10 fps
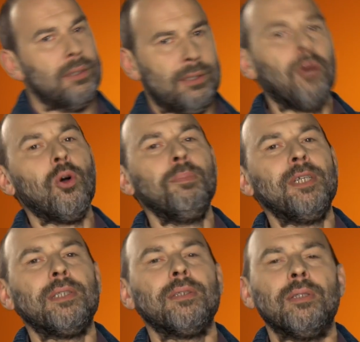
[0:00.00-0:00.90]

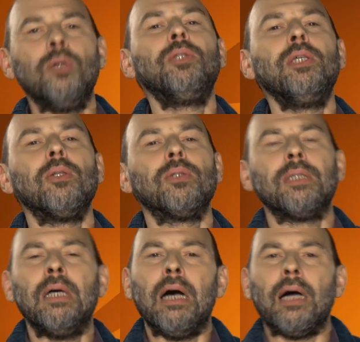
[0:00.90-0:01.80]
Знакомьтесь,
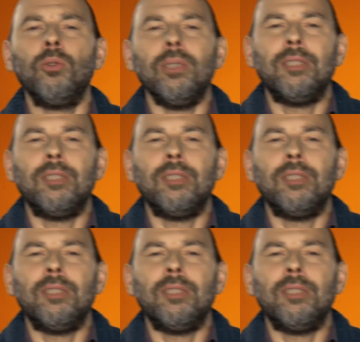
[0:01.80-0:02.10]
наутилус – одно